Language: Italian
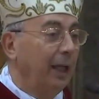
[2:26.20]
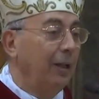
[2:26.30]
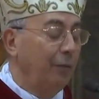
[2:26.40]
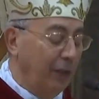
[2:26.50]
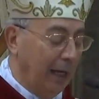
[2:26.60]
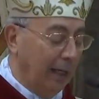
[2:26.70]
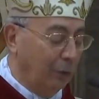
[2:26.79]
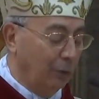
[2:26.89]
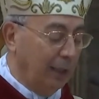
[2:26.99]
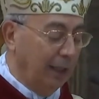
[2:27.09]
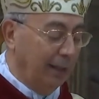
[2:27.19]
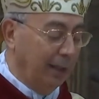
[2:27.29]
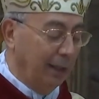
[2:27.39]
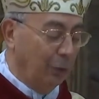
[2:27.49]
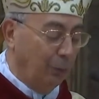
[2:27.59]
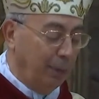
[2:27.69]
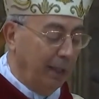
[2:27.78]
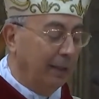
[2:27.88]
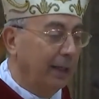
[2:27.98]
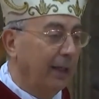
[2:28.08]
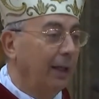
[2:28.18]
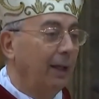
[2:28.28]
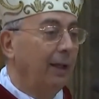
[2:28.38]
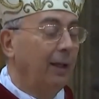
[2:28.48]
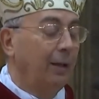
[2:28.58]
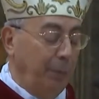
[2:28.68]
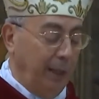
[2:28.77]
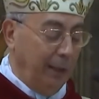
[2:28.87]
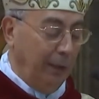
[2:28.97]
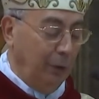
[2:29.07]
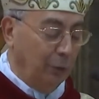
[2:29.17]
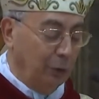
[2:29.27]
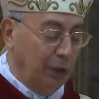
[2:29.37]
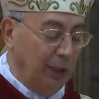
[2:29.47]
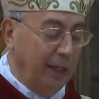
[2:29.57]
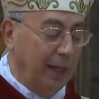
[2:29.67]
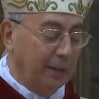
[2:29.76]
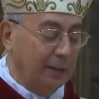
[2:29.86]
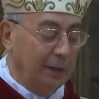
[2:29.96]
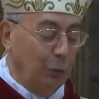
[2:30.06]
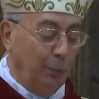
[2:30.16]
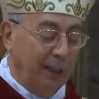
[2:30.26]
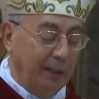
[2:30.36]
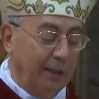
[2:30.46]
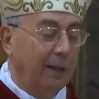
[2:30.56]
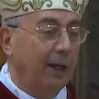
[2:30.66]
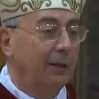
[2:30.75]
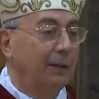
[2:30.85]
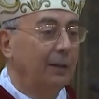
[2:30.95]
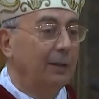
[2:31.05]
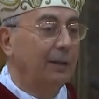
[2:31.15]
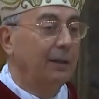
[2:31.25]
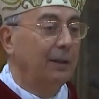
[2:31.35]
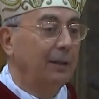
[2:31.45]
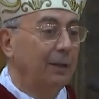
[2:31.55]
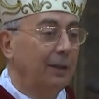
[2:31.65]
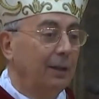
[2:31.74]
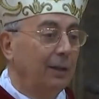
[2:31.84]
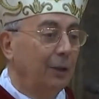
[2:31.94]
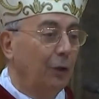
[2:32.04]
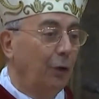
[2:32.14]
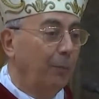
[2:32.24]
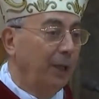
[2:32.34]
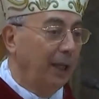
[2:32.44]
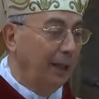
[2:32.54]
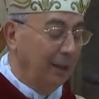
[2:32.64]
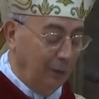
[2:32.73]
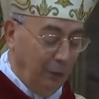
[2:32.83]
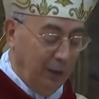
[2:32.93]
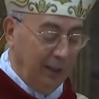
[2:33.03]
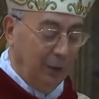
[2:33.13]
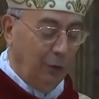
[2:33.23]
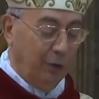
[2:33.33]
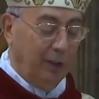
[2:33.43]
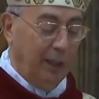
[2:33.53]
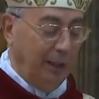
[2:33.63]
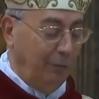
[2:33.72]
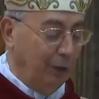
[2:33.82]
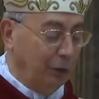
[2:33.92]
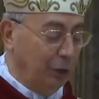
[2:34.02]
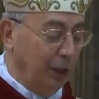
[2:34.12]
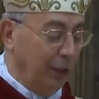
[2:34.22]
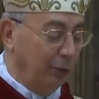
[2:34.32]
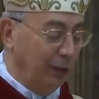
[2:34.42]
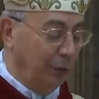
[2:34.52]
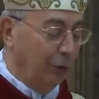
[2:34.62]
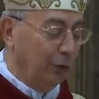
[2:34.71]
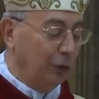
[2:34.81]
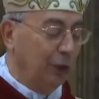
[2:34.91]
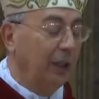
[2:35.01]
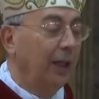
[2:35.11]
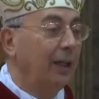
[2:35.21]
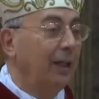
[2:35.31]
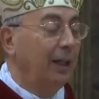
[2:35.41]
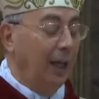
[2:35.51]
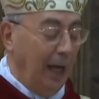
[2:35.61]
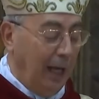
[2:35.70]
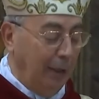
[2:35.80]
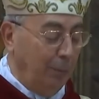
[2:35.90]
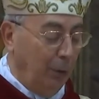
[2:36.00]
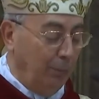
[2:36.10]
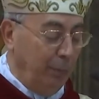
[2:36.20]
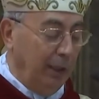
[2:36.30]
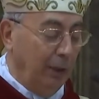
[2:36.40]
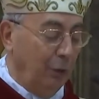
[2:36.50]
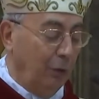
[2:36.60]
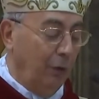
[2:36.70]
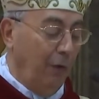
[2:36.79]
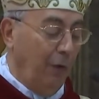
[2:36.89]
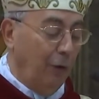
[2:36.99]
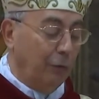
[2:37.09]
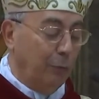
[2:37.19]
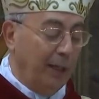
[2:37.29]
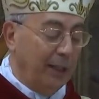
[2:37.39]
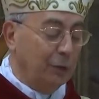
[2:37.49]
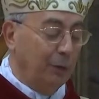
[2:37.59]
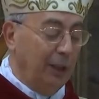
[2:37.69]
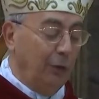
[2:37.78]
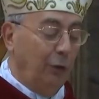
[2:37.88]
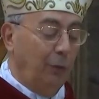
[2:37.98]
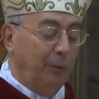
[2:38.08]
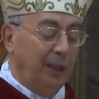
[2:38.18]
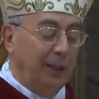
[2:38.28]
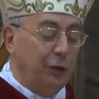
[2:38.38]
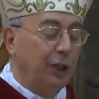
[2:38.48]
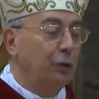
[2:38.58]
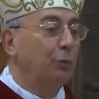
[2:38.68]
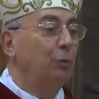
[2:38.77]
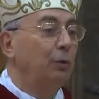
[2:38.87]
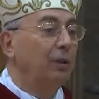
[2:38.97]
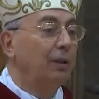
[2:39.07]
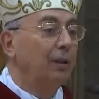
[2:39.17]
inviato dall'Eterno Padre per riconciliarsi l'umanità. Come lo ricorda il Vangelo di oggi, al bambino fu messo il nome di Gesù,